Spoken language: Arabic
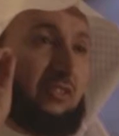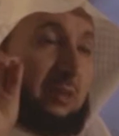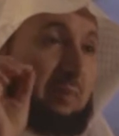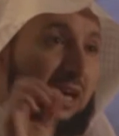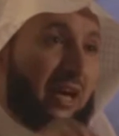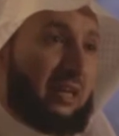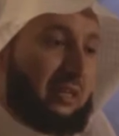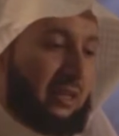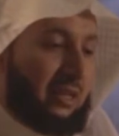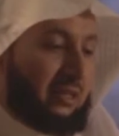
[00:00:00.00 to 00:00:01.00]
في
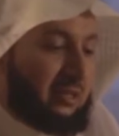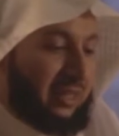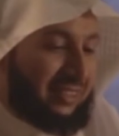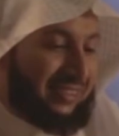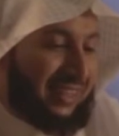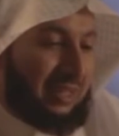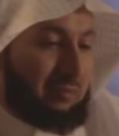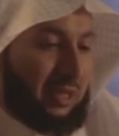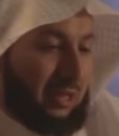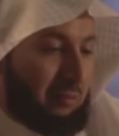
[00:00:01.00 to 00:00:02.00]
بيان
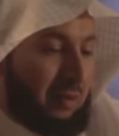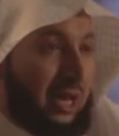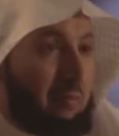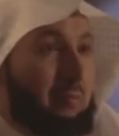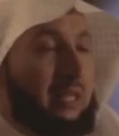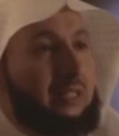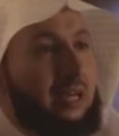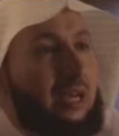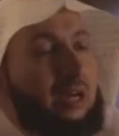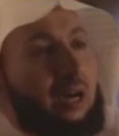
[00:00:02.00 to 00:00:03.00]
تقديم
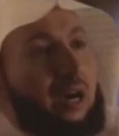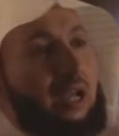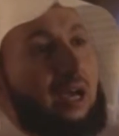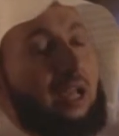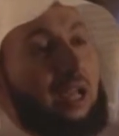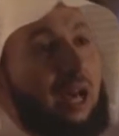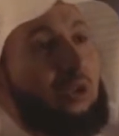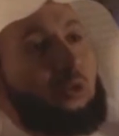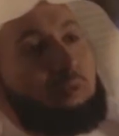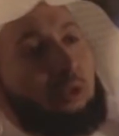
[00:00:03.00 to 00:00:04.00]
محبته قال لا
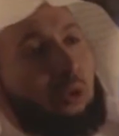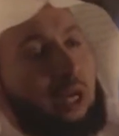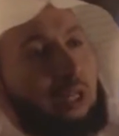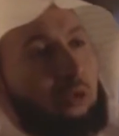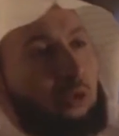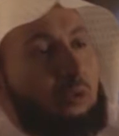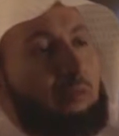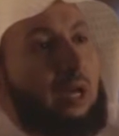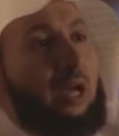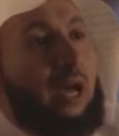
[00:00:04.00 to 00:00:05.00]
يؤمن احدكم
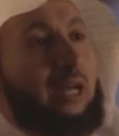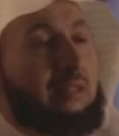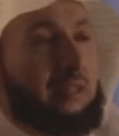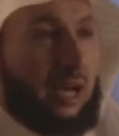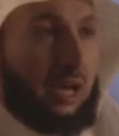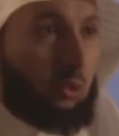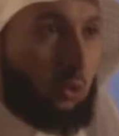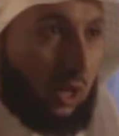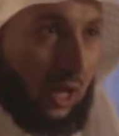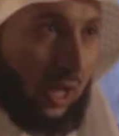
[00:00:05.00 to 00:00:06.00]
حتى
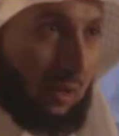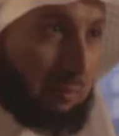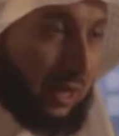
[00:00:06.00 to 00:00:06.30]
اكون احب